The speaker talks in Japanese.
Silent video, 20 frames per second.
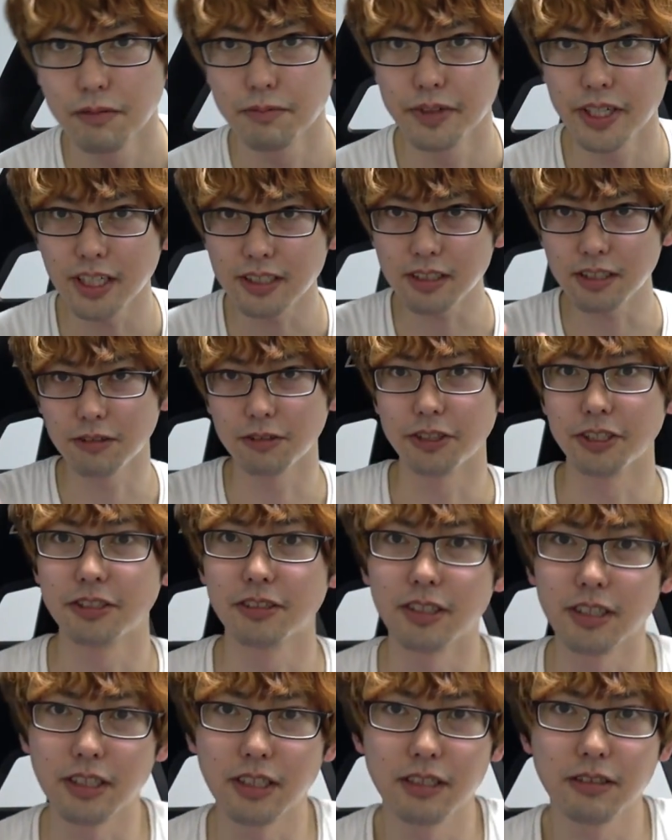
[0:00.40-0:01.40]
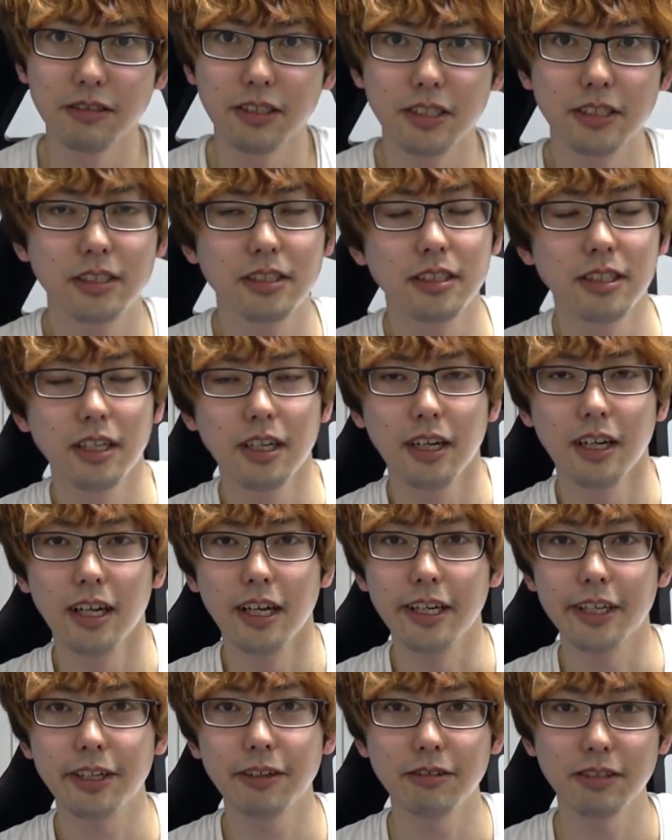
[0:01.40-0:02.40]
皆さんこんにちは、内藤です、
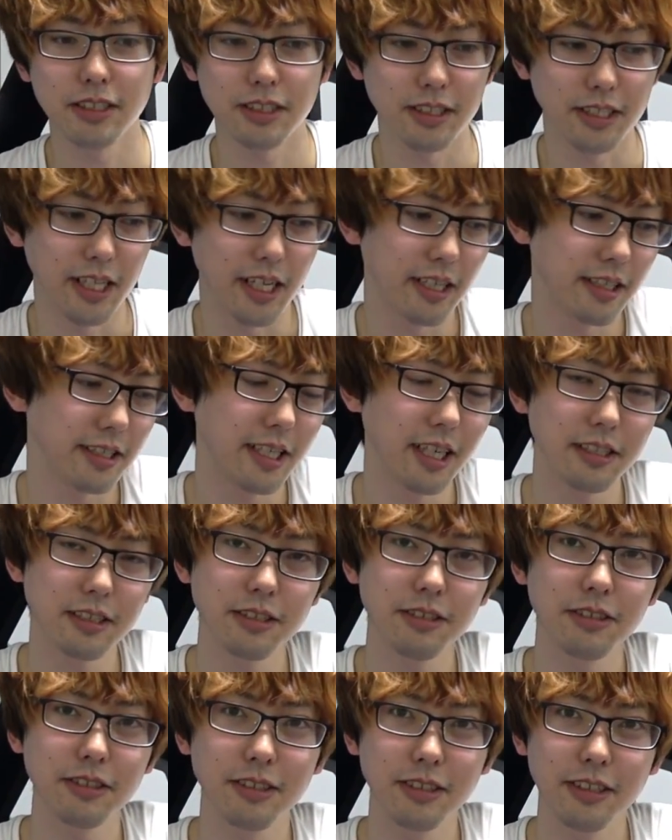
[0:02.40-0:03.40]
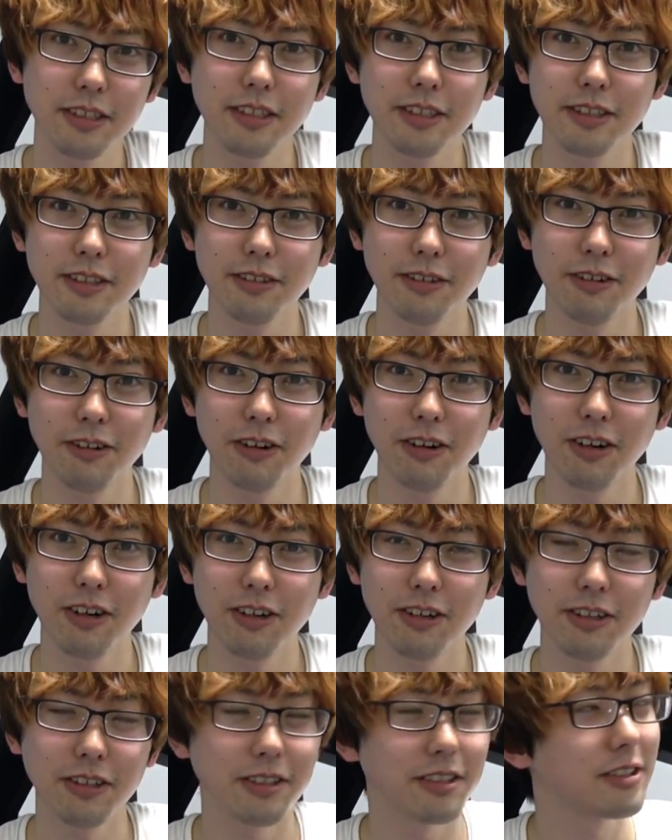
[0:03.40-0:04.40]
えー、今日はですね、夏服
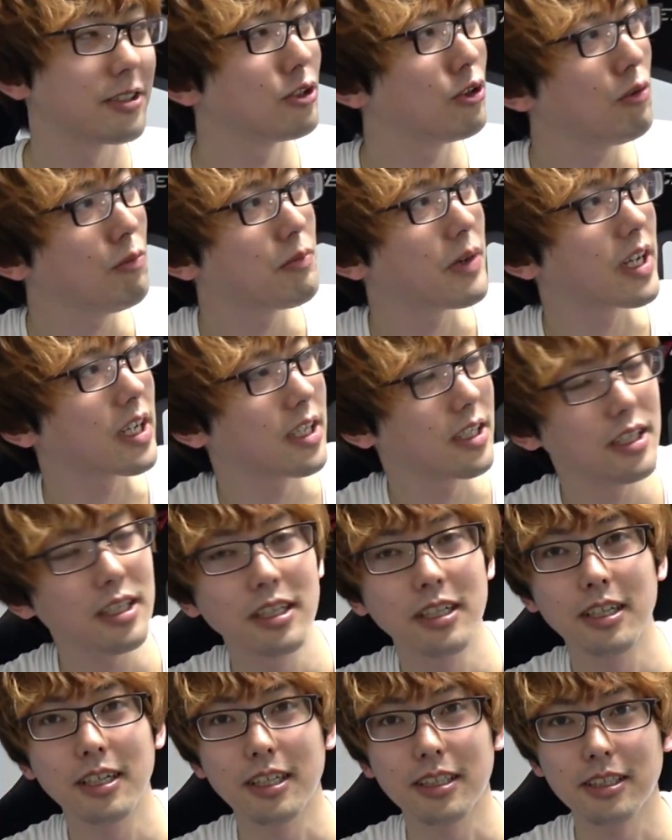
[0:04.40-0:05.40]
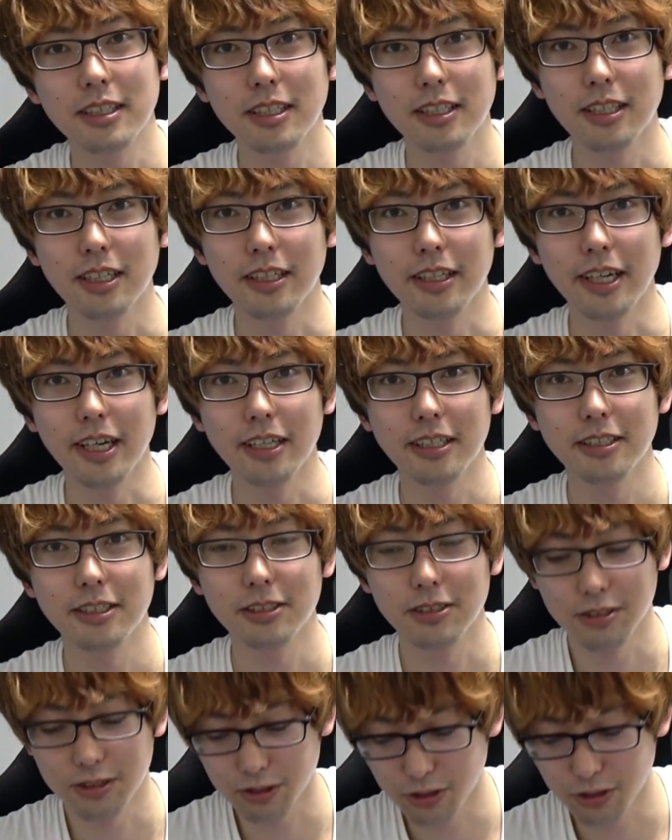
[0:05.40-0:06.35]
をよんまいかな買ってきたんで、ちょっと